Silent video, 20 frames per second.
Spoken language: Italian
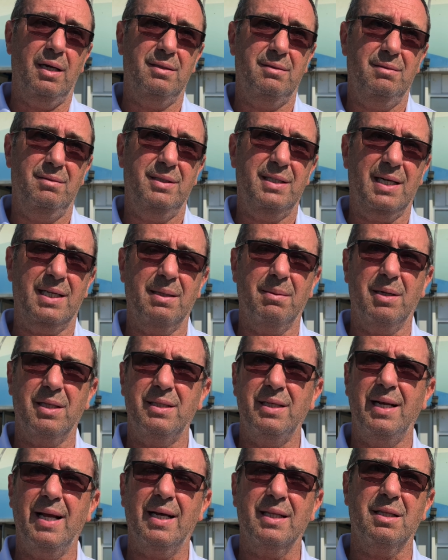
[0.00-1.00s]
In tarda
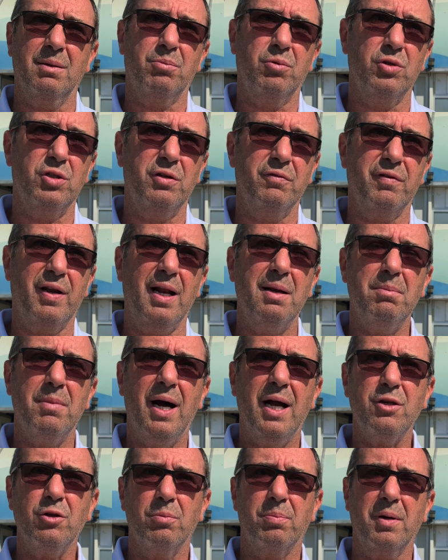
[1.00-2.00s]
mattinata poi si farà il
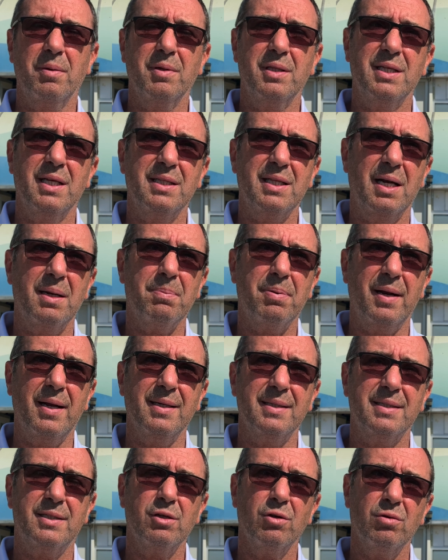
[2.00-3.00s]
bagno prima di andare a
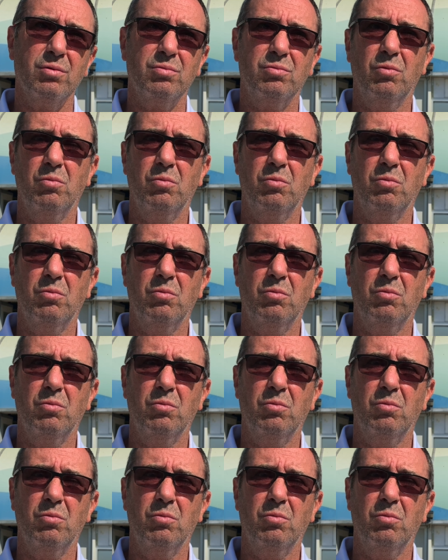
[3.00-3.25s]
pranzo,